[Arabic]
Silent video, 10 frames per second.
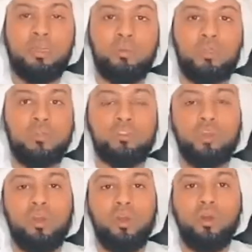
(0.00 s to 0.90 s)
يمينك
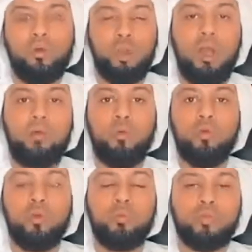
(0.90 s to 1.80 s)
وحاولوا
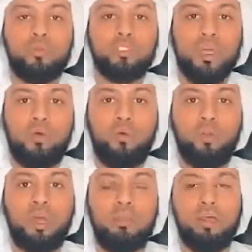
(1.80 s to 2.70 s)
انكم انتم
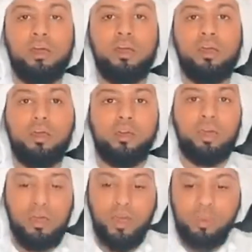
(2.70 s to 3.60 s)
تصلحون هذا
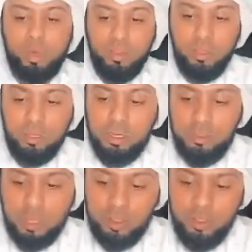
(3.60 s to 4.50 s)
آه، الوضع اللي
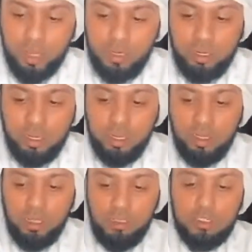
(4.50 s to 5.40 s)
بينكم لانه
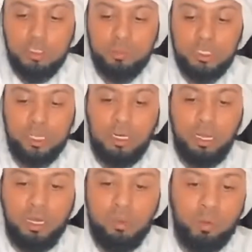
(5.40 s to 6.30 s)
يعتمد كله
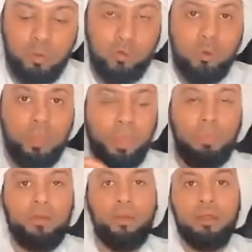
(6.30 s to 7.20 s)
على موضوع
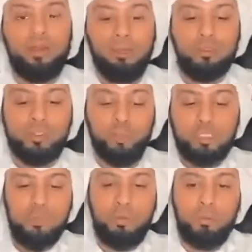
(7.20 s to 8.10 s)
ان شو
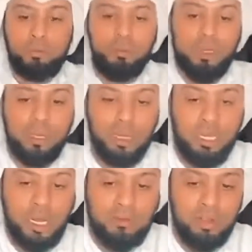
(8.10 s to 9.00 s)
سبب
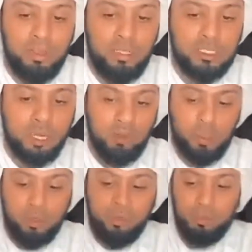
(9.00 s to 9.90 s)
الخلاف هذا اللي صار
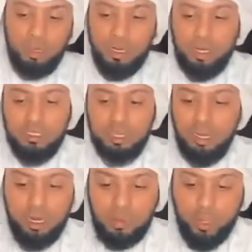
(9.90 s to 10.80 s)
بينكم الله
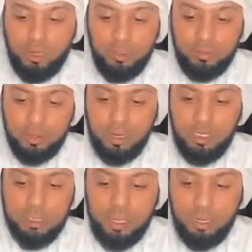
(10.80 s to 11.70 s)
يصلح الاحوال الله
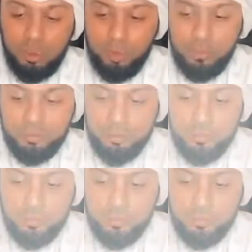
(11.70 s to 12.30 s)
يصلح الاحوال